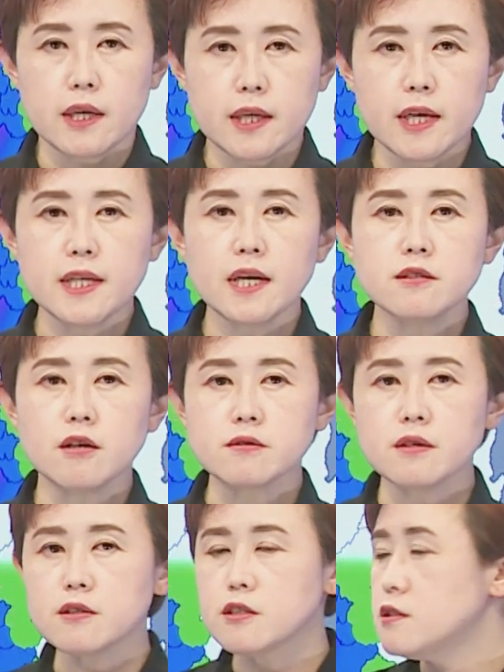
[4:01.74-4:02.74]
예상
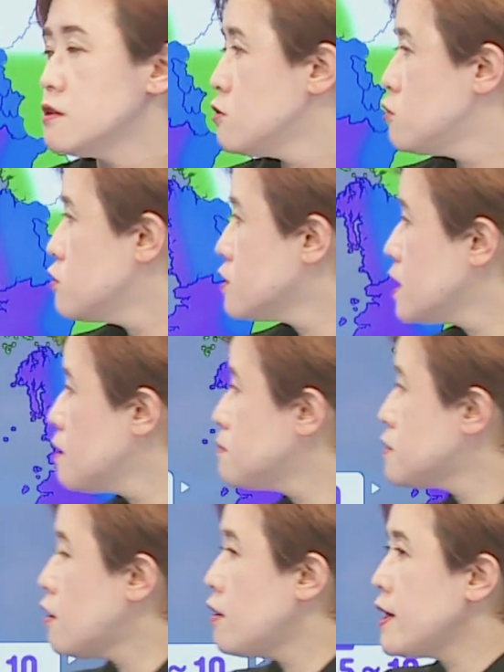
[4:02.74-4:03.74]
적설은 충남
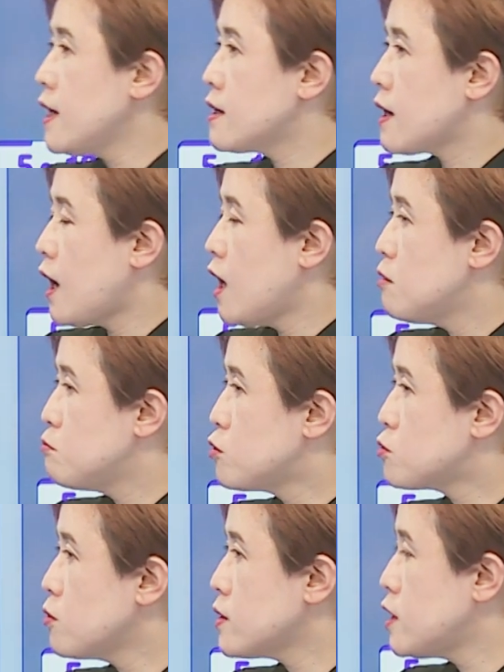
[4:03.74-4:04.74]
서해안과
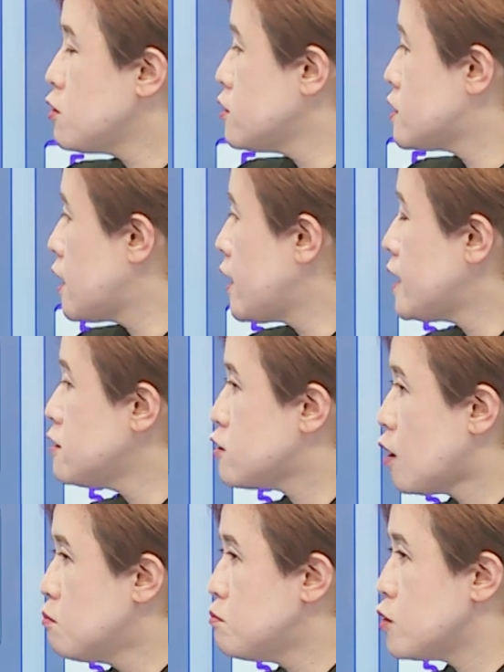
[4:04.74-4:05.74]
북동 내륙을 제외한
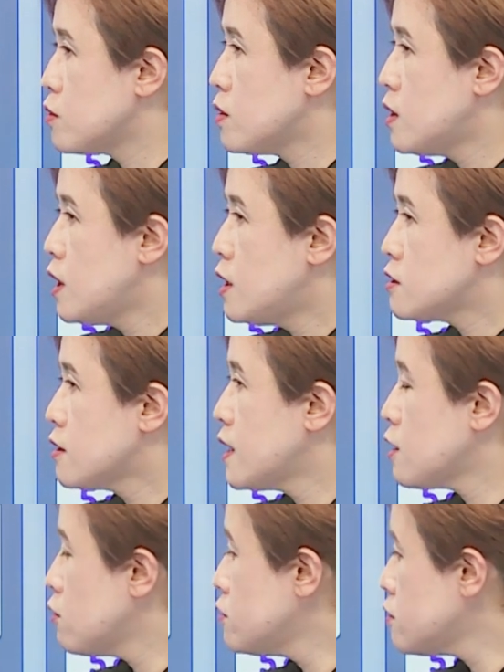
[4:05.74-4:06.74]
전북,
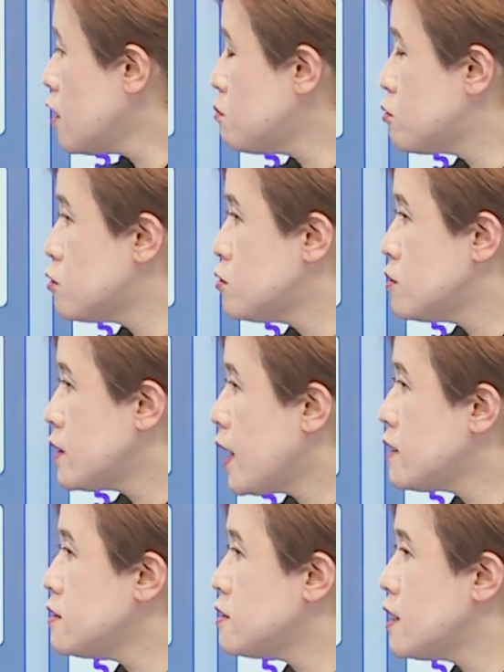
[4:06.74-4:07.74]
전남권 서부,
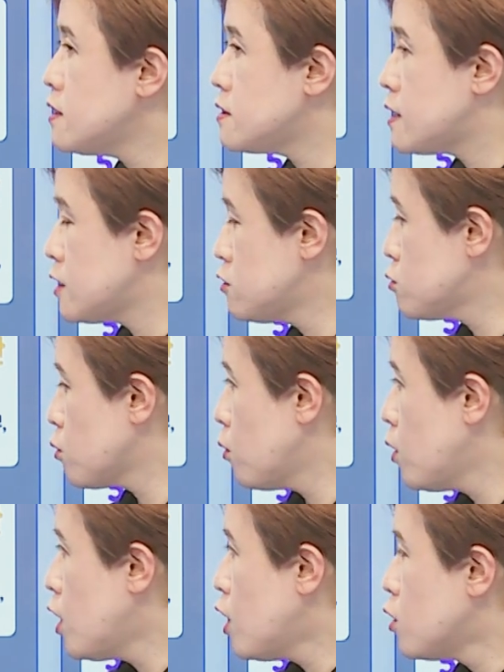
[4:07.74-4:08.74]
해안을 제한
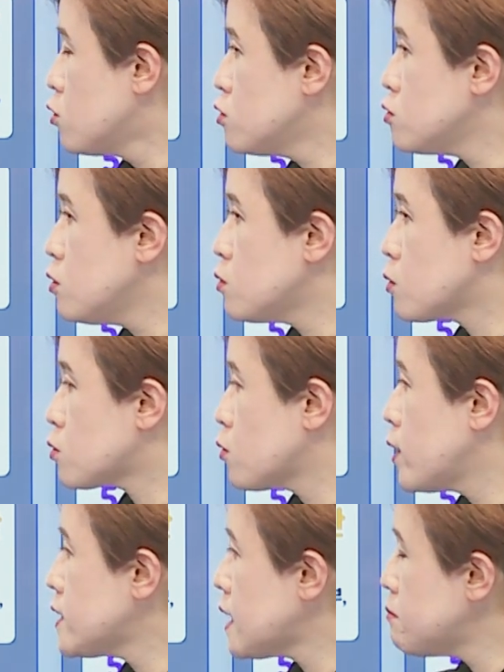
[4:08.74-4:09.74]
제주도, 울릉도
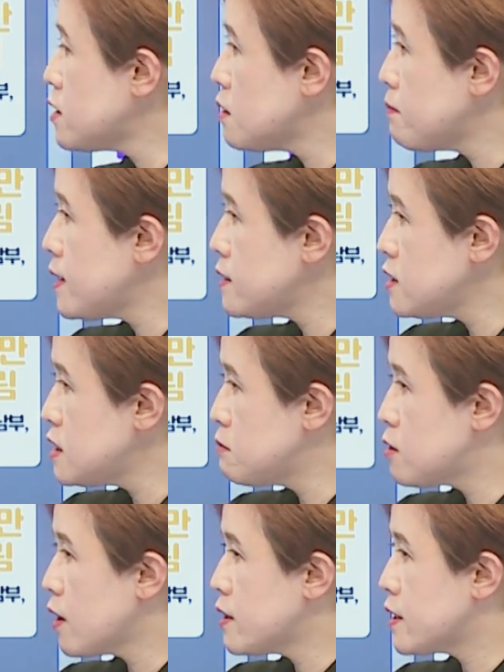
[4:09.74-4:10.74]
독도에 3에서
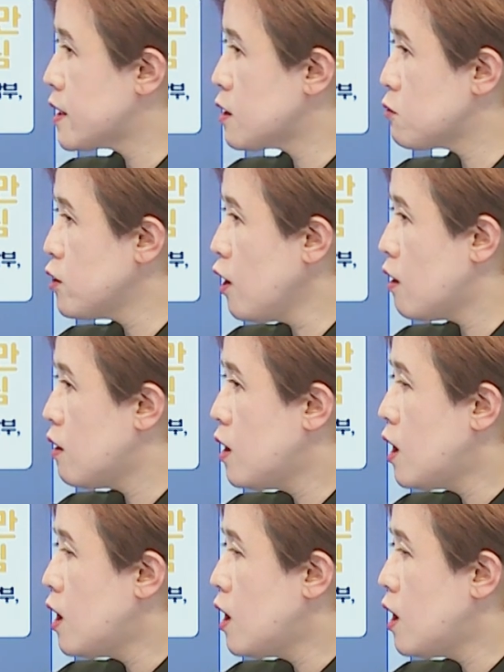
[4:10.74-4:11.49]
8cm가 되겠고요.